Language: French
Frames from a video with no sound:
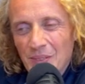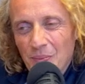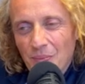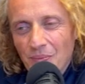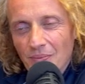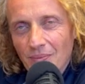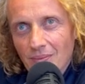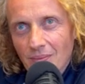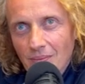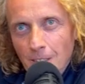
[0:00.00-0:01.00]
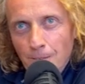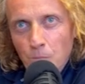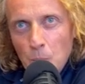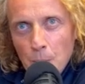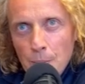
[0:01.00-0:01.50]
Euh, et il fait chaud
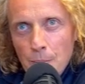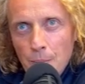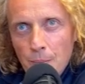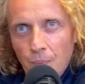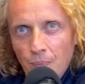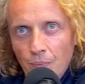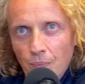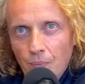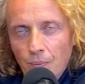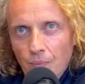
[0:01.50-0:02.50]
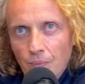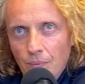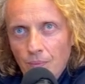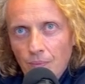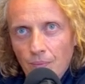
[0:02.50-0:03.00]
également. Très, chaud. Voilà. Il y a
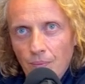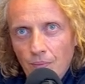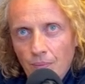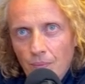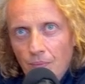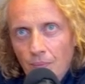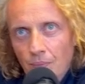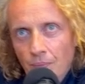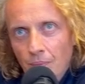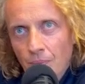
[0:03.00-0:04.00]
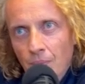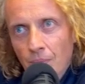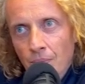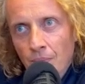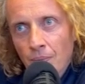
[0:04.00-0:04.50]
aussi une pression, une tension
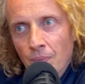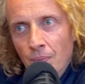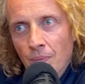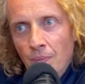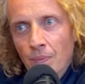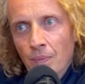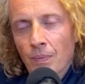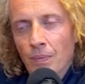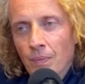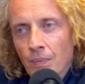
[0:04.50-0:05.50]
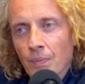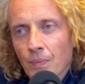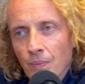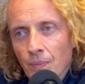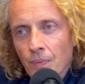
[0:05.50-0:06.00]
liée au projet.
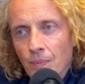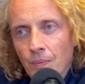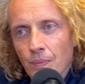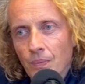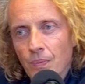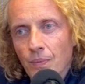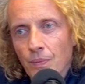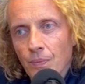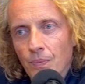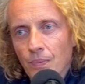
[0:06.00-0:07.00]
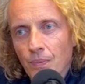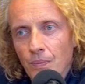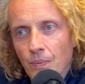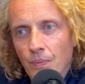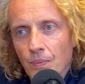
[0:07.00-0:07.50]
Pas juste arriver et dire voilà, je vais jouer.
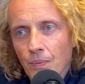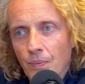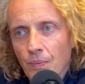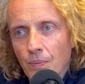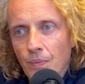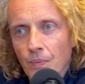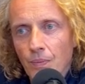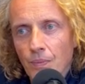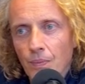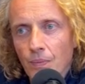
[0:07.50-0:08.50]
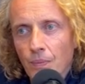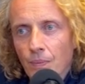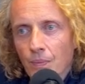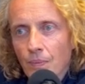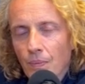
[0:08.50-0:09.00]
Mhm. Non, non, il y a les programmateurs, il y a la
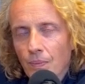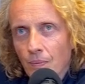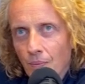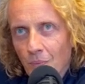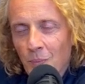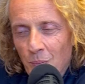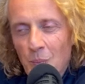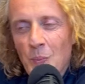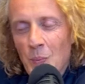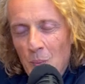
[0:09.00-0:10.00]
presse, il y a le public, il y a